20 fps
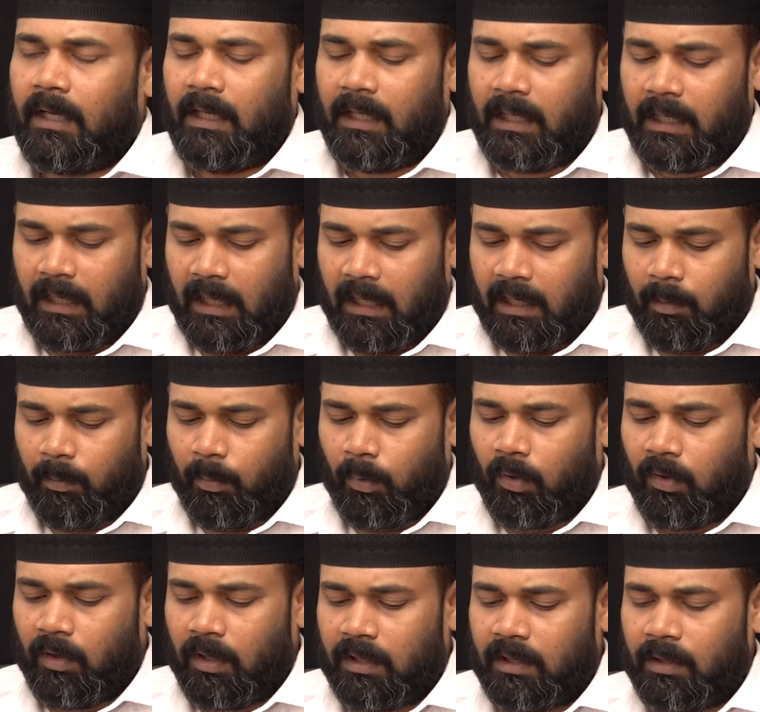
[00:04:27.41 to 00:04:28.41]
நீங்கள் அங்கே
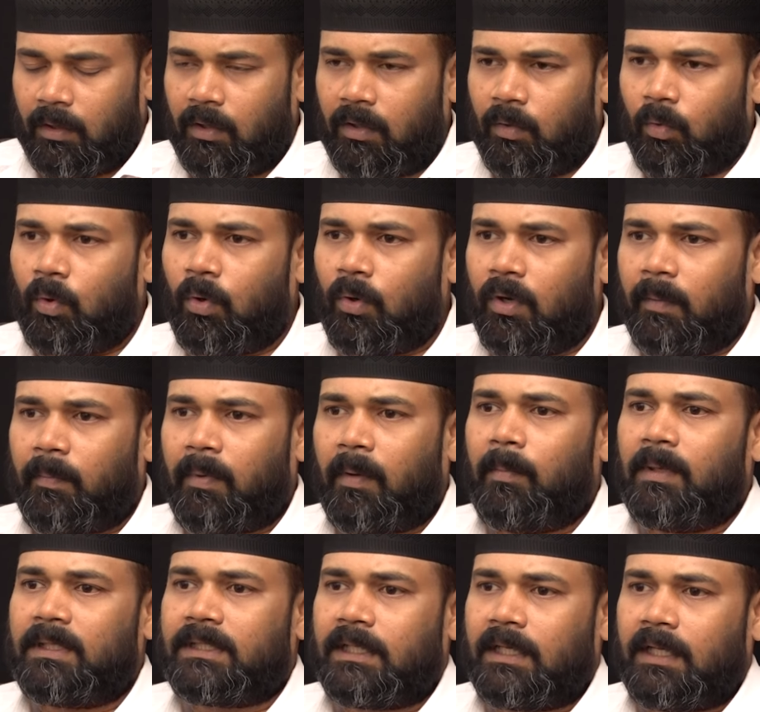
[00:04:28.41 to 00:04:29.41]
போனது உங்களுடைய
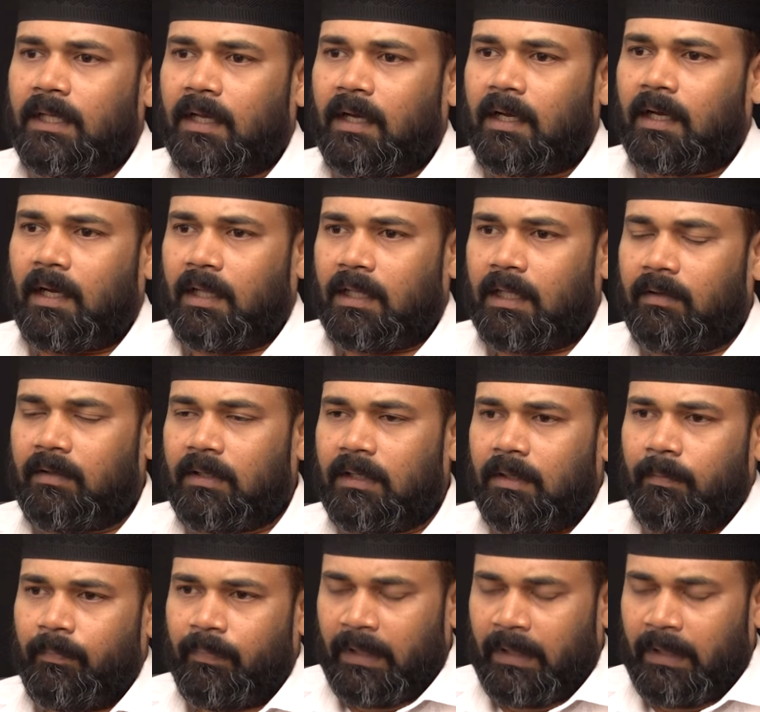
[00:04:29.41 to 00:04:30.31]
பப்ளிசிட்டிக்காக அதாவது